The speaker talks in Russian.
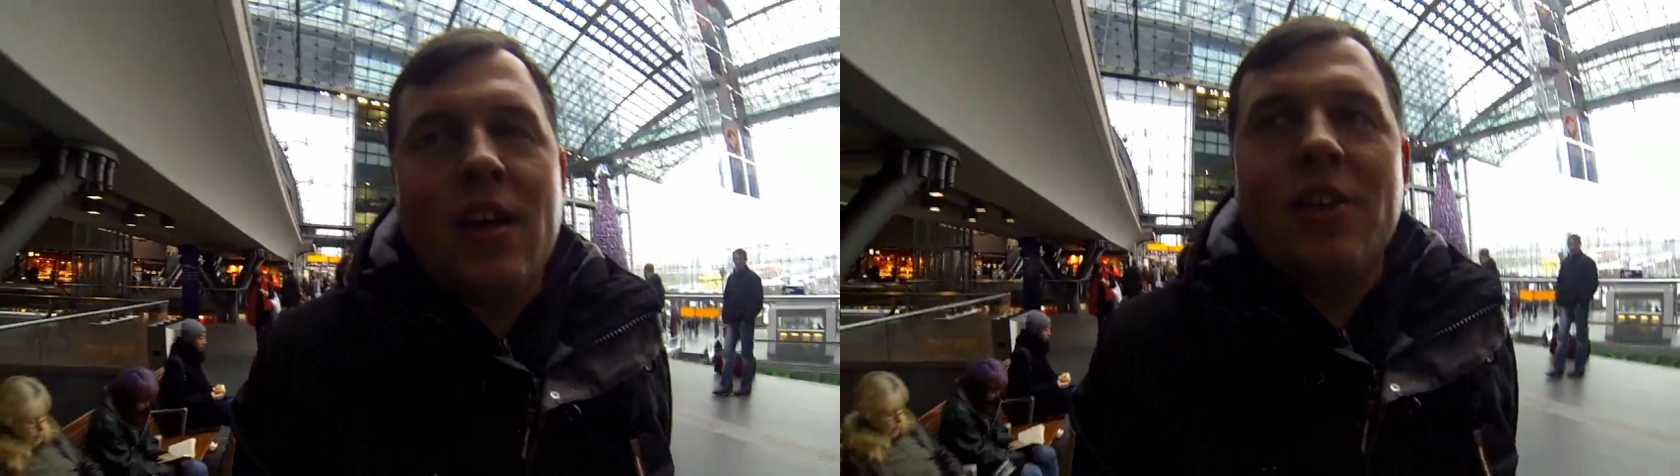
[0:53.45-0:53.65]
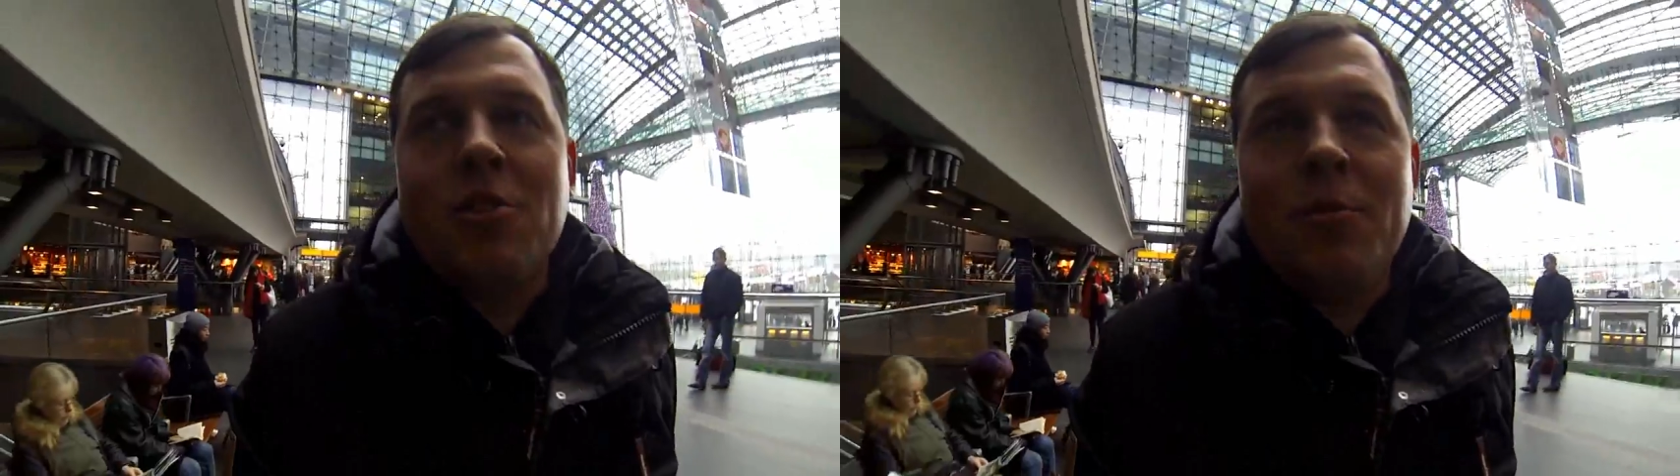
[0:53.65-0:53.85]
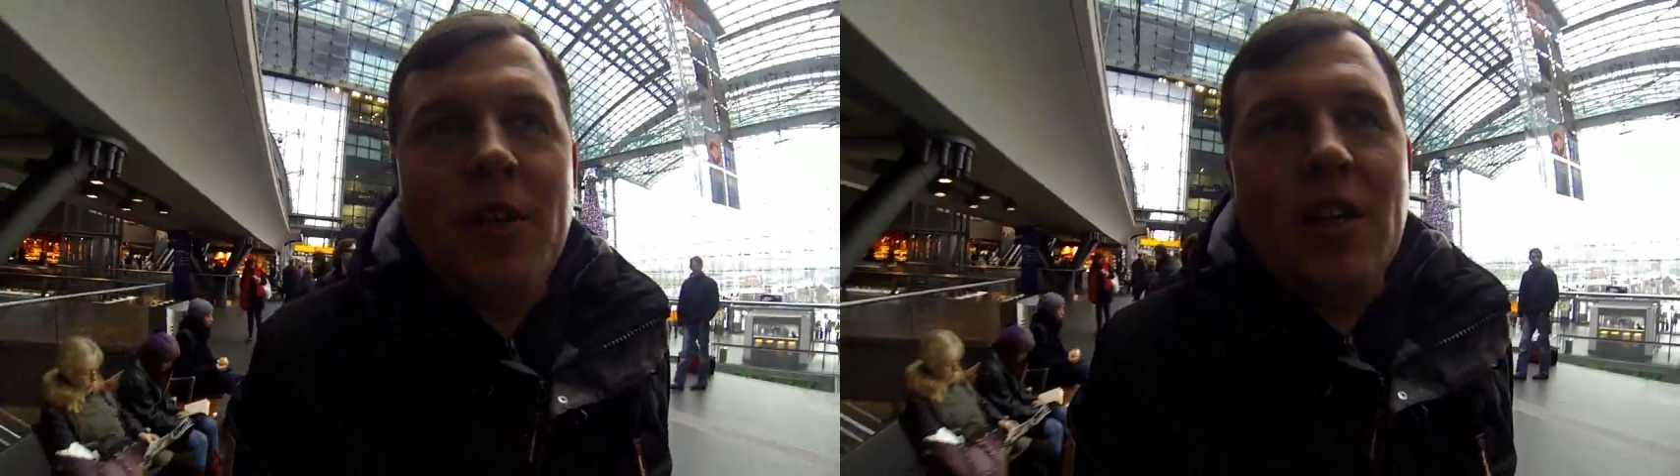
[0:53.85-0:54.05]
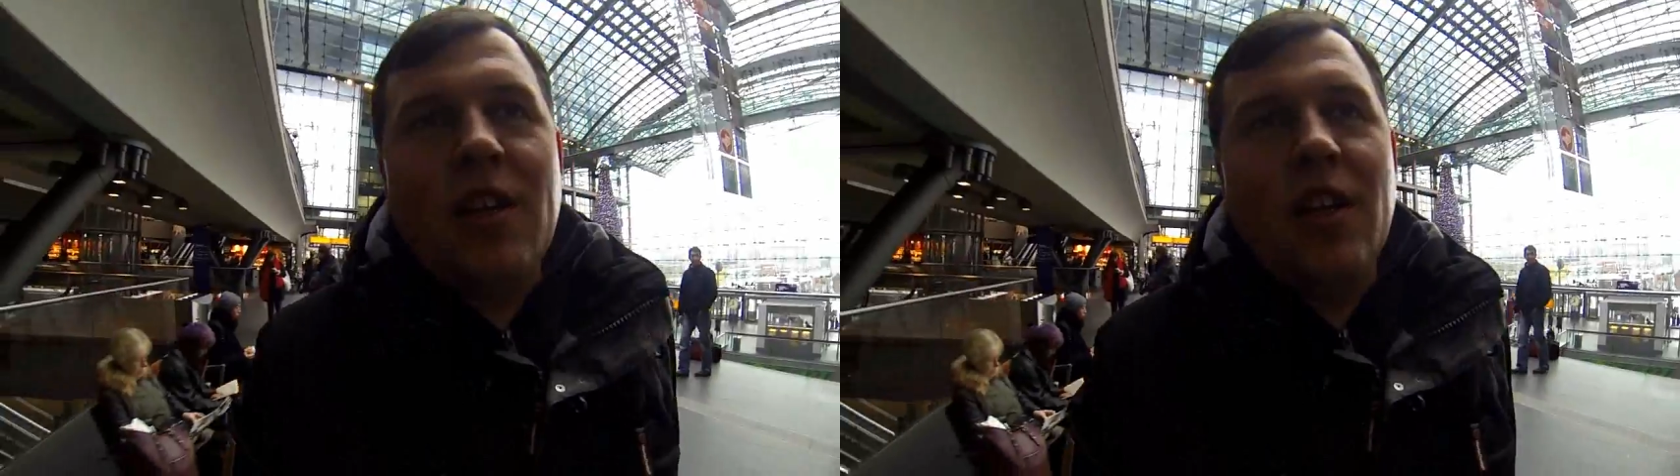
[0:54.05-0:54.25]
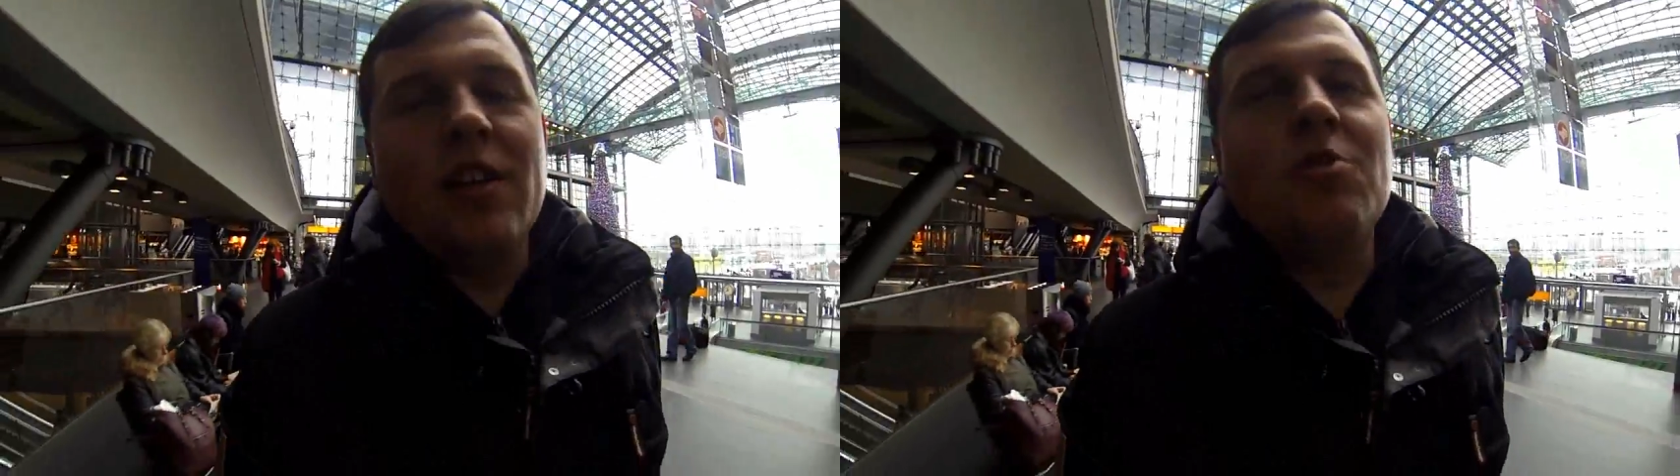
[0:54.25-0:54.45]
которые
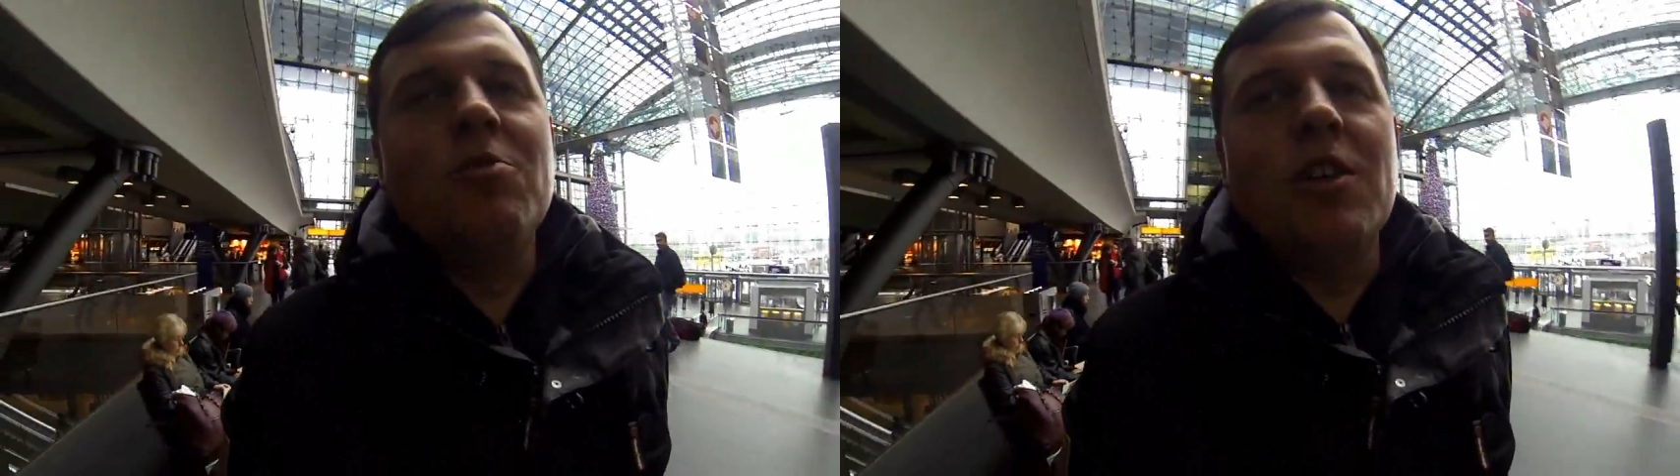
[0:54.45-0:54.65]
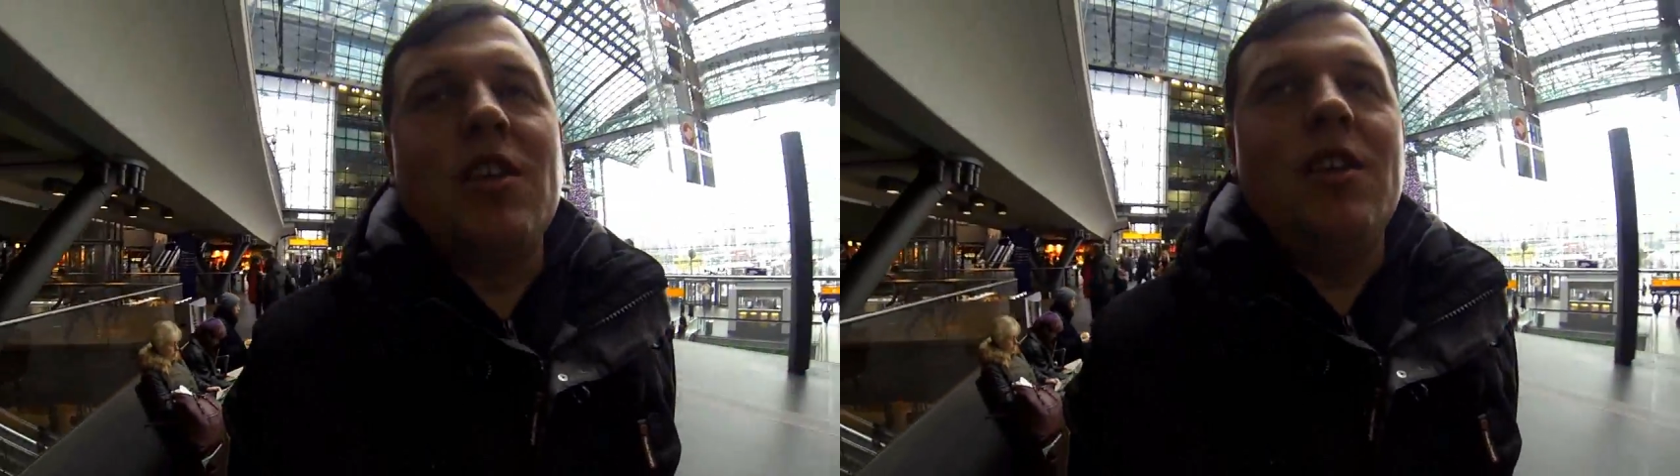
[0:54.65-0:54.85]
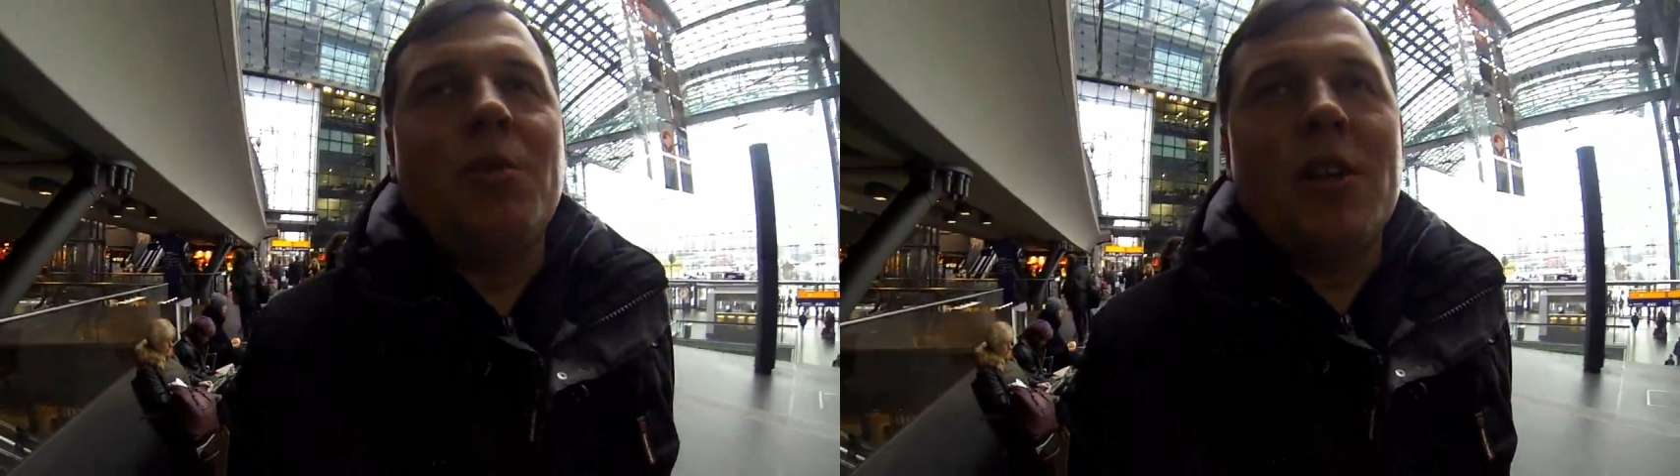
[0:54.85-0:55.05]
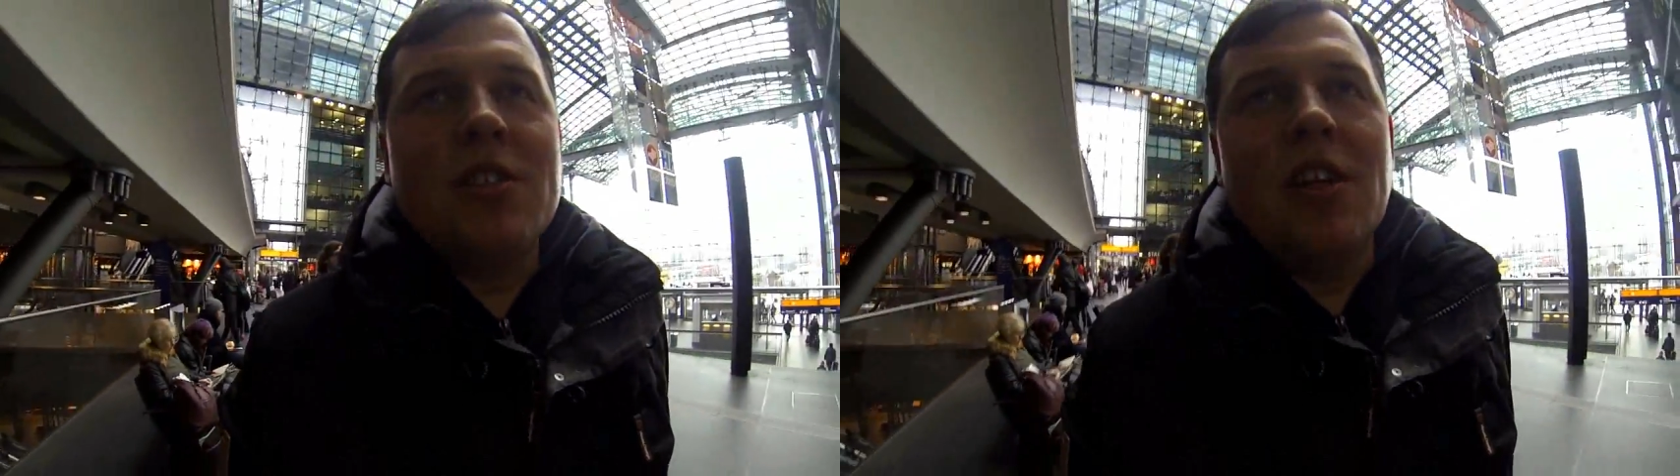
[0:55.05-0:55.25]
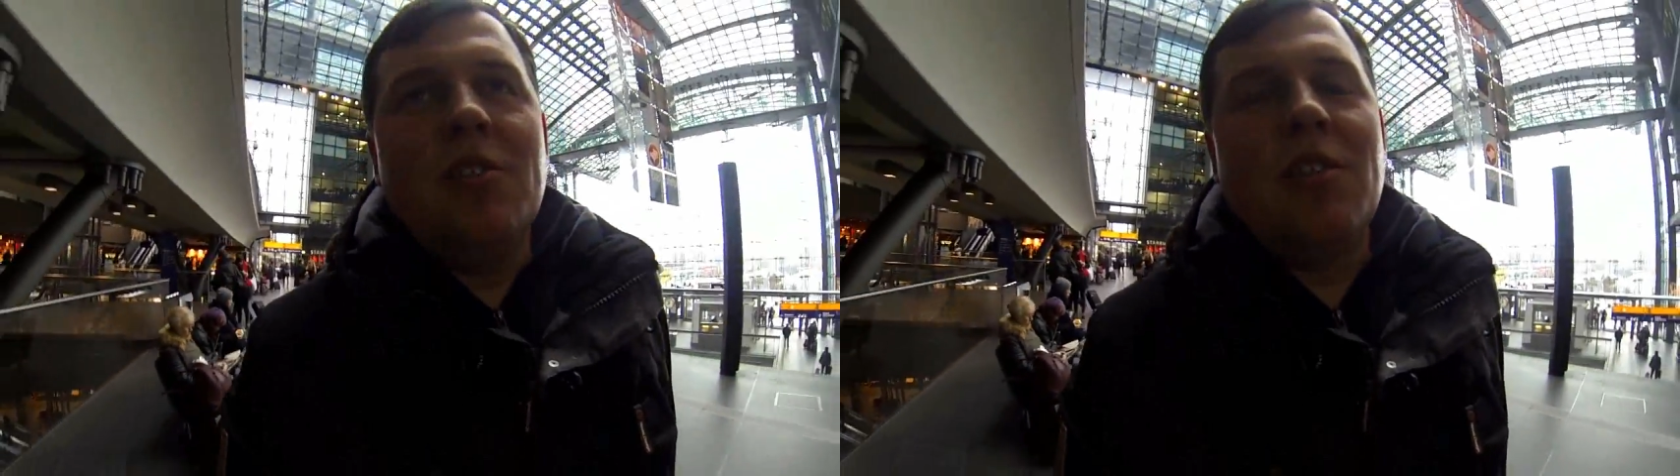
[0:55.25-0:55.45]
приехали откуда-то и
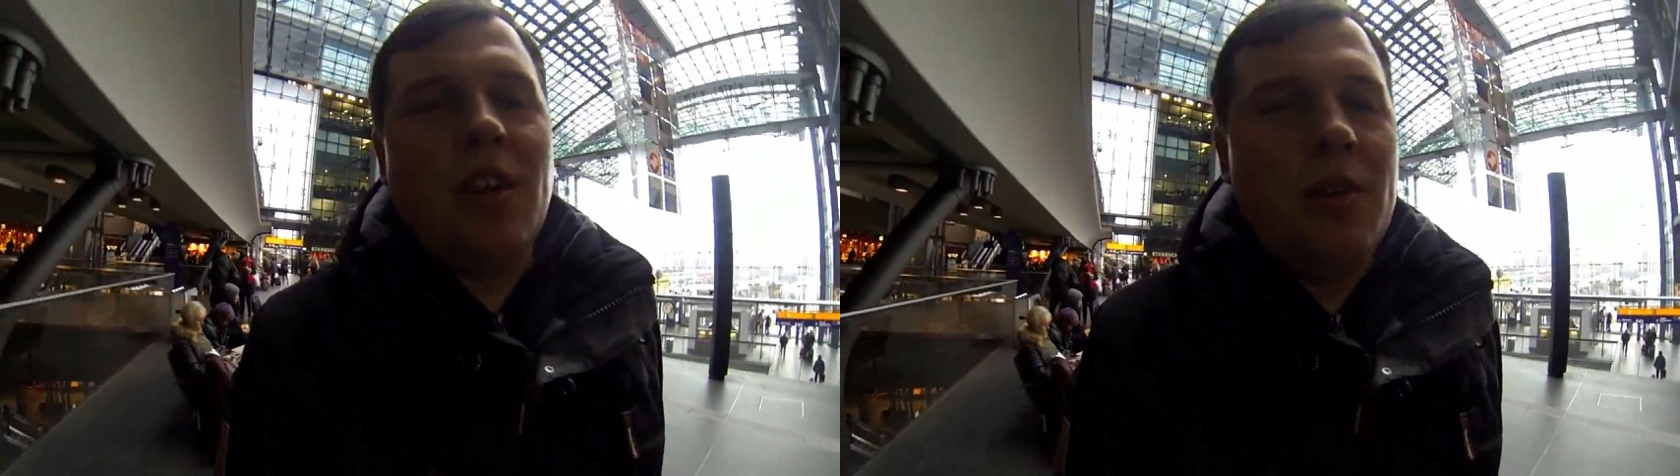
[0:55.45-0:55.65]
бросают